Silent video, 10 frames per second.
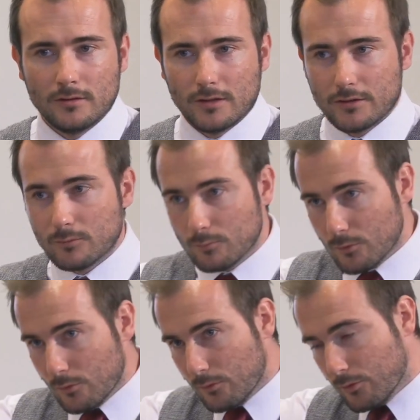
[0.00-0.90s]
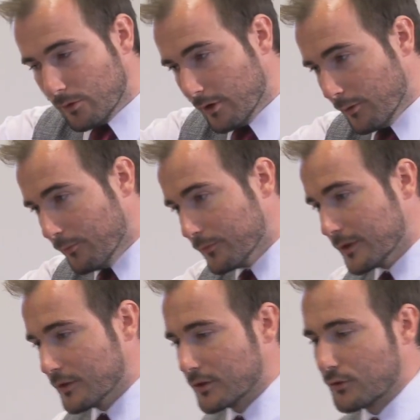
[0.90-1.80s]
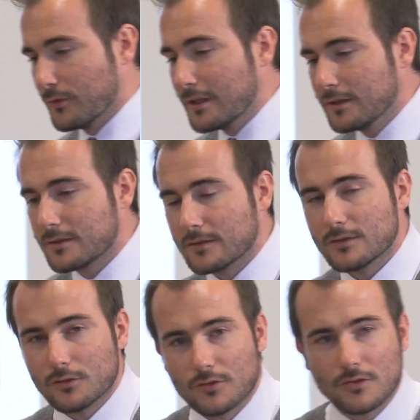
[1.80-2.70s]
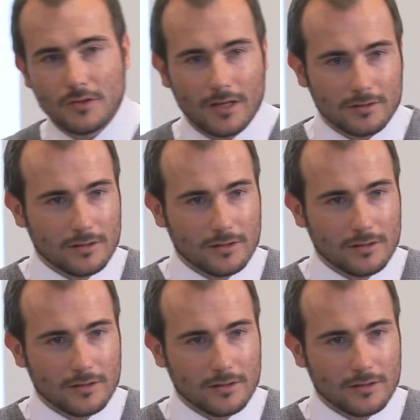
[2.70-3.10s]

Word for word: dann ähm, äh, schwingt sozusagen,